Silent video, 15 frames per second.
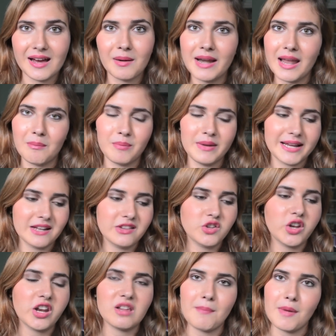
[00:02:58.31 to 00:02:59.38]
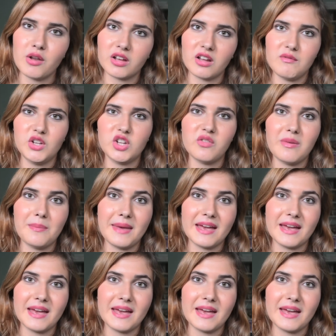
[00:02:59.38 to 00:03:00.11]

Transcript: alle applicazioni, spero che il video vi